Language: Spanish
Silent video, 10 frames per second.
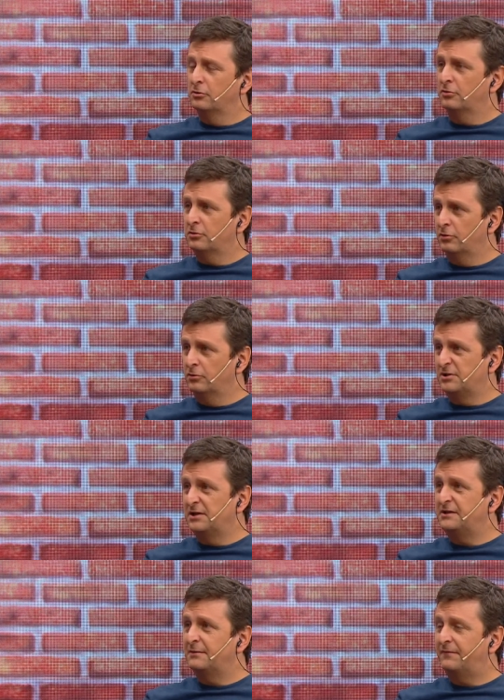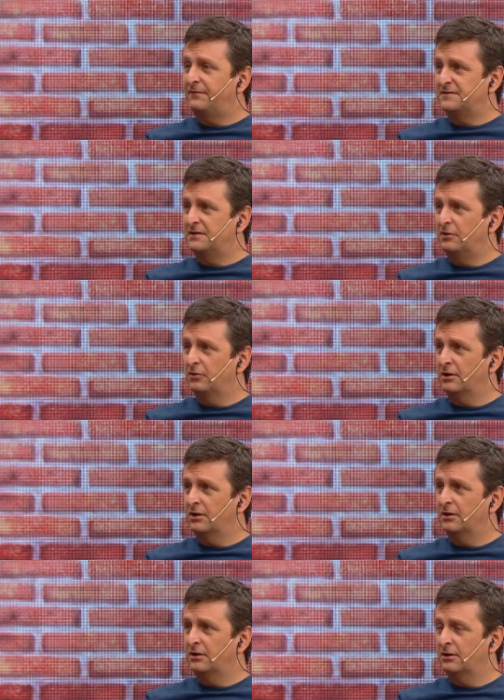¿Lo, sentiste más fácil de lo
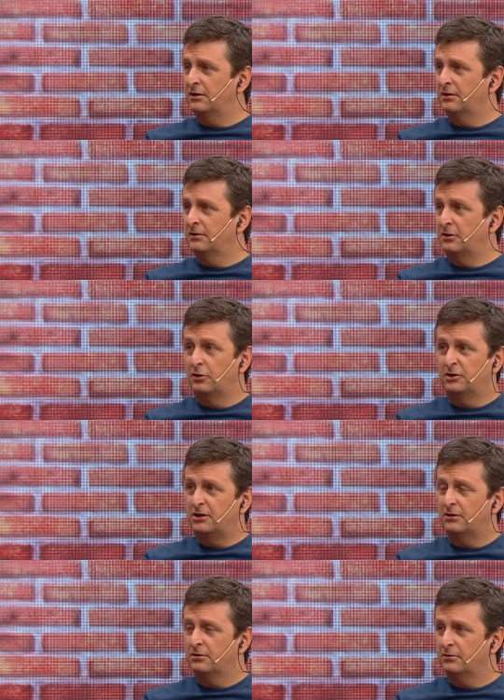que...? Nadie, nadie